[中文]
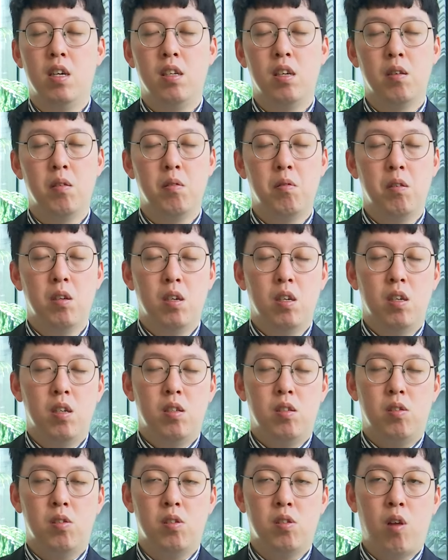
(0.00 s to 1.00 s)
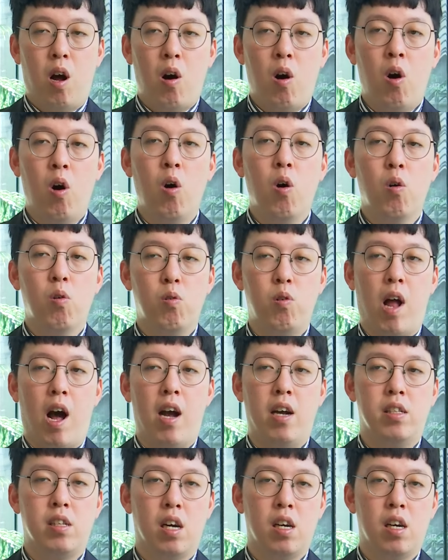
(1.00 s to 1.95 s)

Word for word: 那只是到后来，